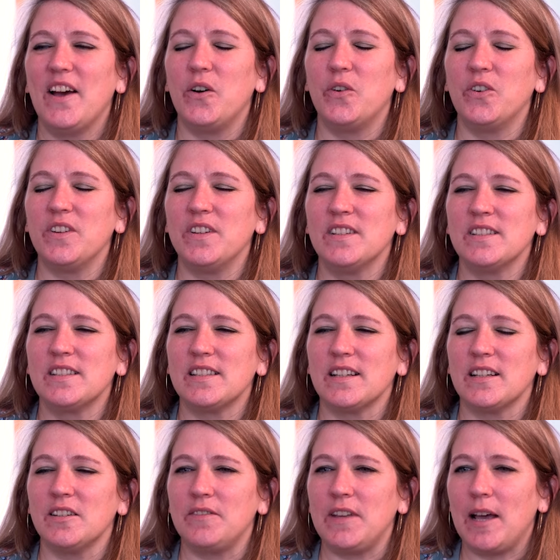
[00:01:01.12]
Und
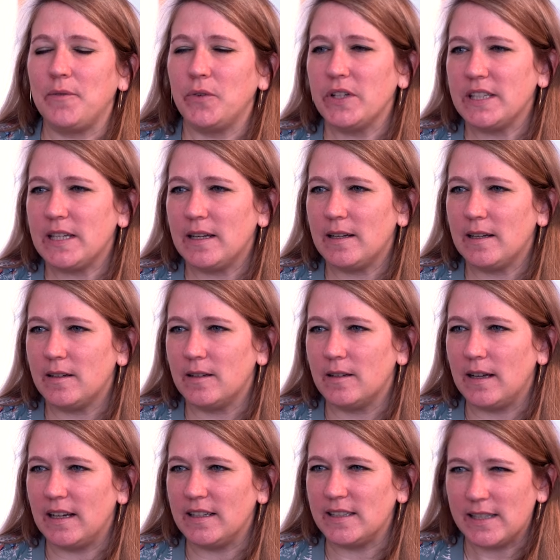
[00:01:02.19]
ähm, ihr habt euch
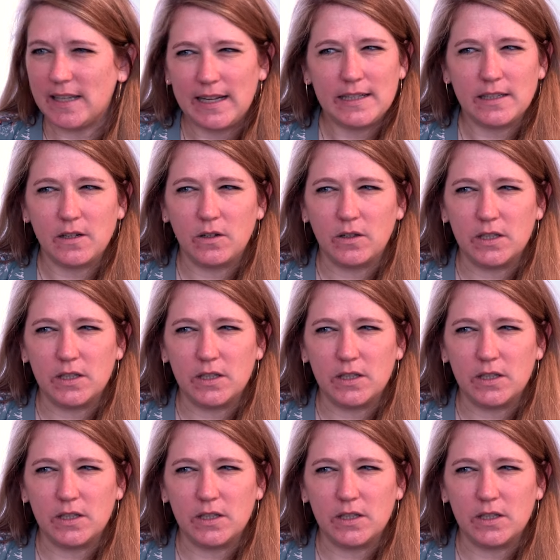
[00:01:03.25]
da äh, an dieser alten